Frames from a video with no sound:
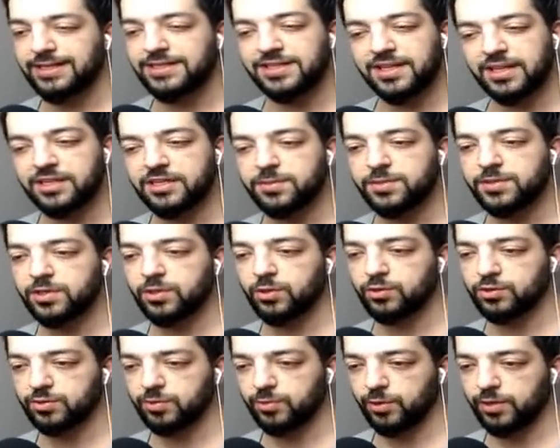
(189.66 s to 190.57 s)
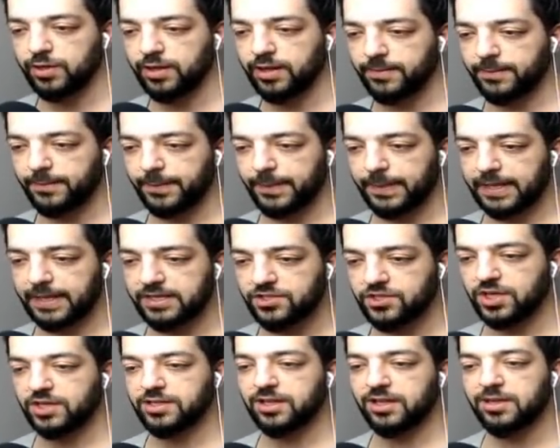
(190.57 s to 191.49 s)
İlgi çekici bir şey olsun böyle.
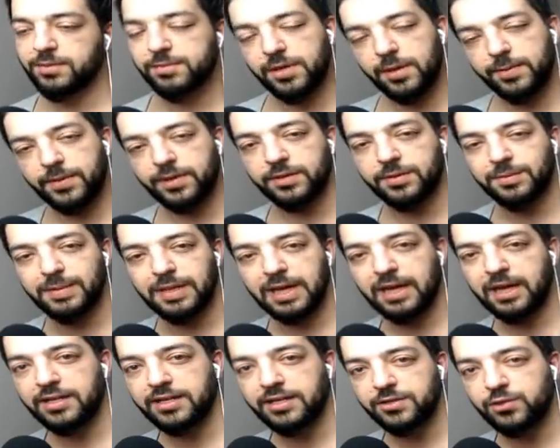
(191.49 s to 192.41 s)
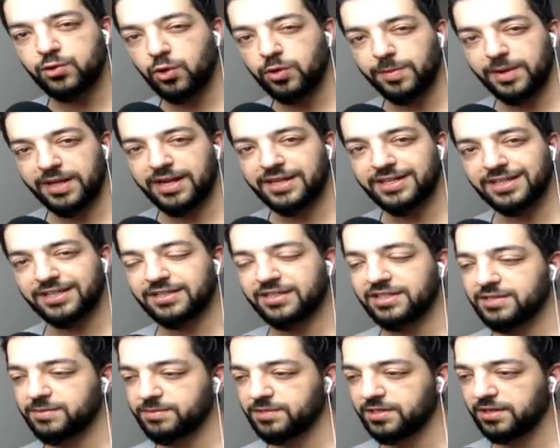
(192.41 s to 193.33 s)
Çekelim yapalım ya. Hani çok merak
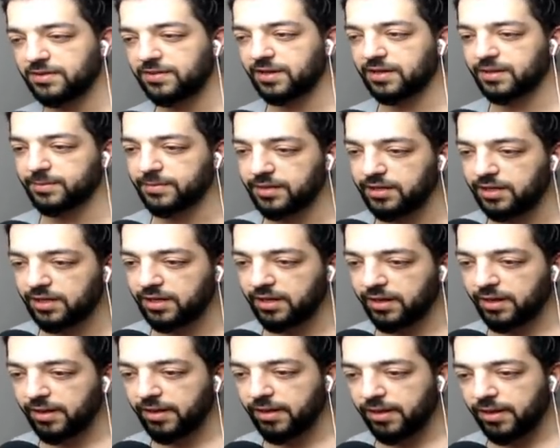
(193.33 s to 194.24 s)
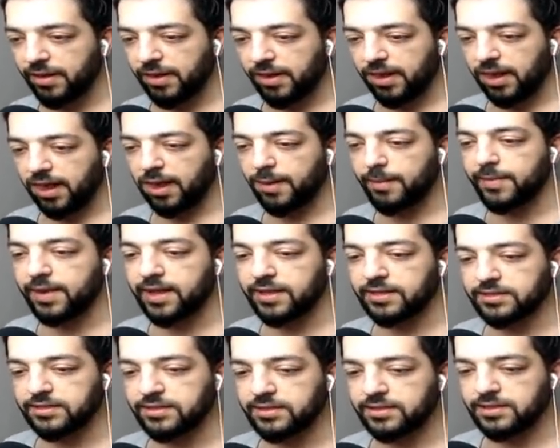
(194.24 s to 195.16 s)
ettiğiniz bir şey var mı?
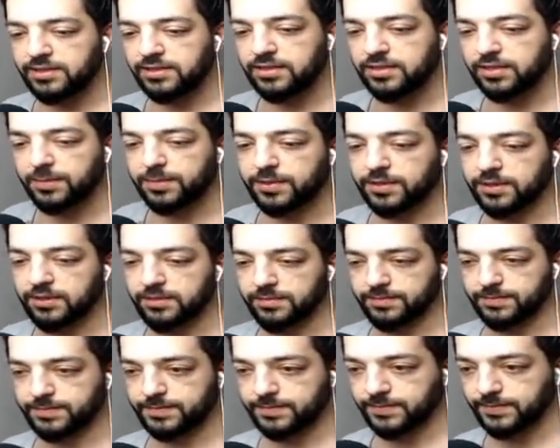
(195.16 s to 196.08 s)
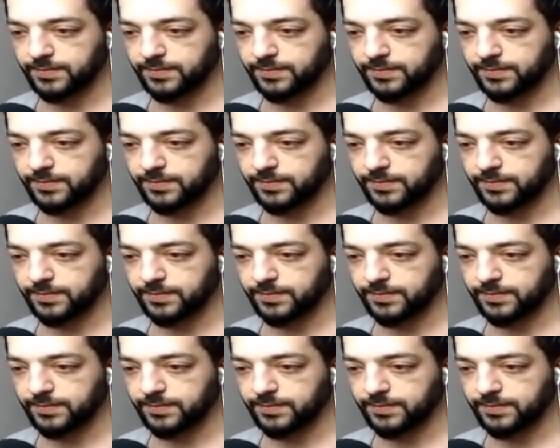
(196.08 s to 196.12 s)
Hemen yapalım.